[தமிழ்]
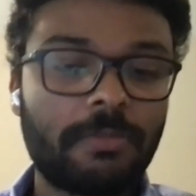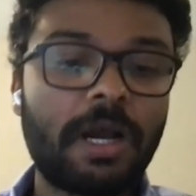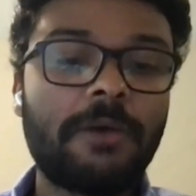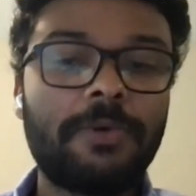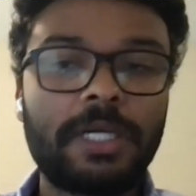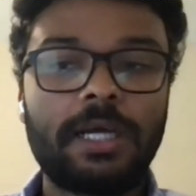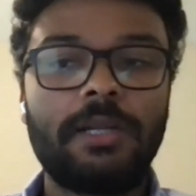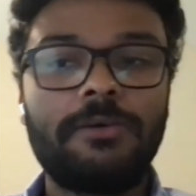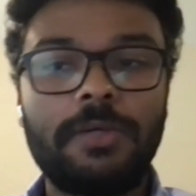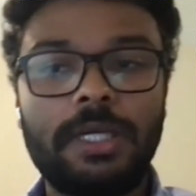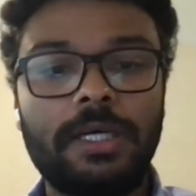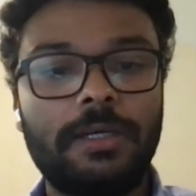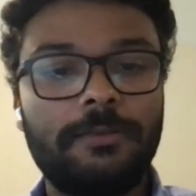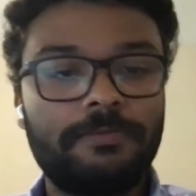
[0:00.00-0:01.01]
மாவட்ட
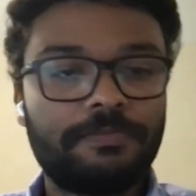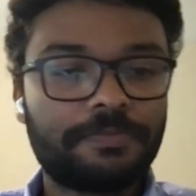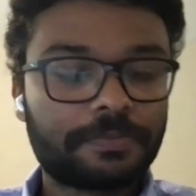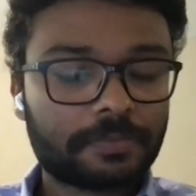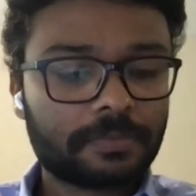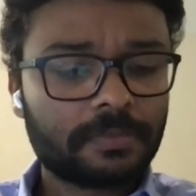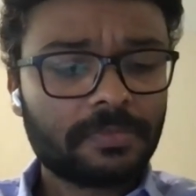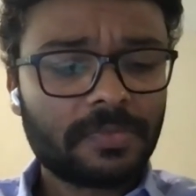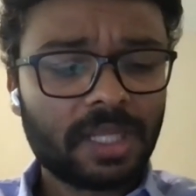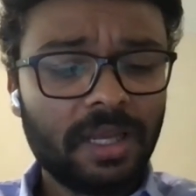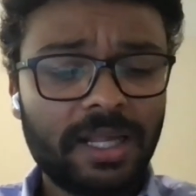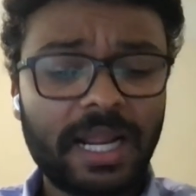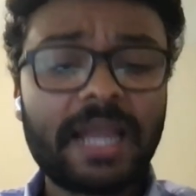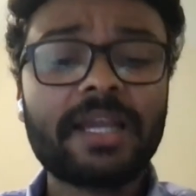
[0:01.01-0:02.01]
அளவுல
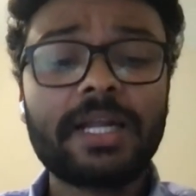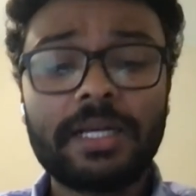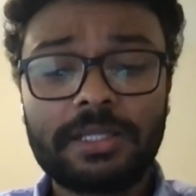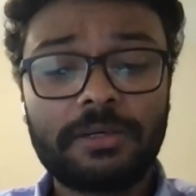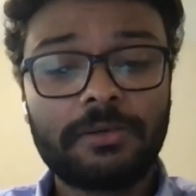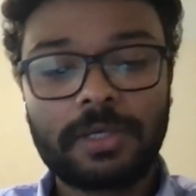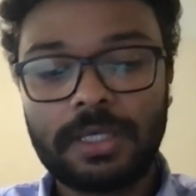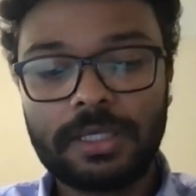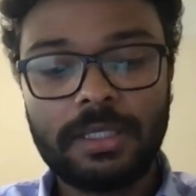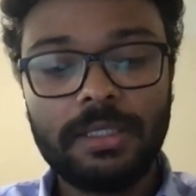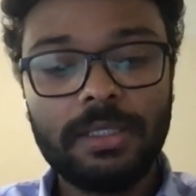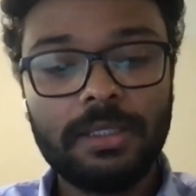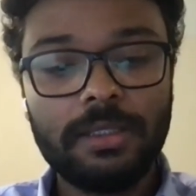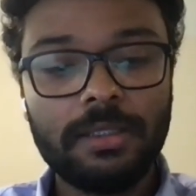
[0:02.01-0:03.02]
ரேங்க்
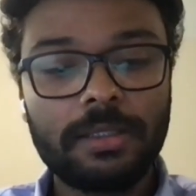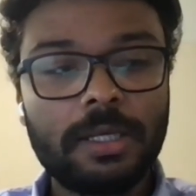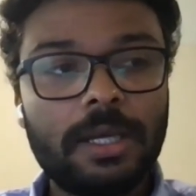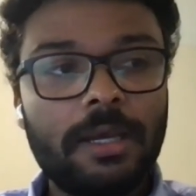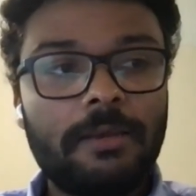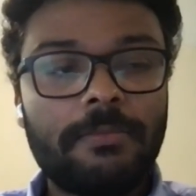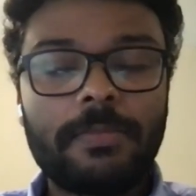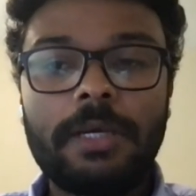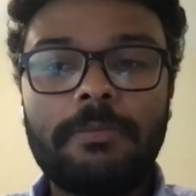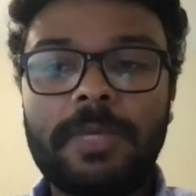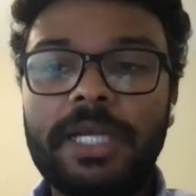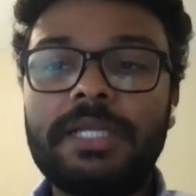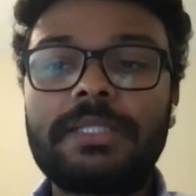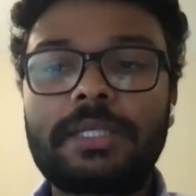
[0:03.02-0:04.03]
எடுத்தவங்களுக்கு மெ
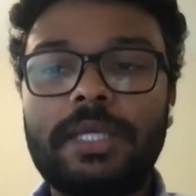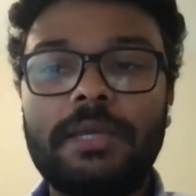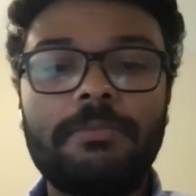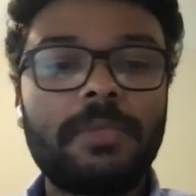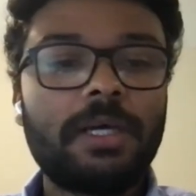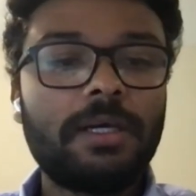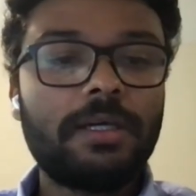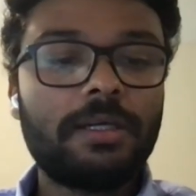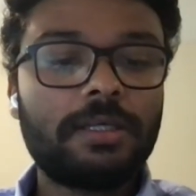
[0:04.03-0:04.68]
மெரிட் ஸ்கீம்ல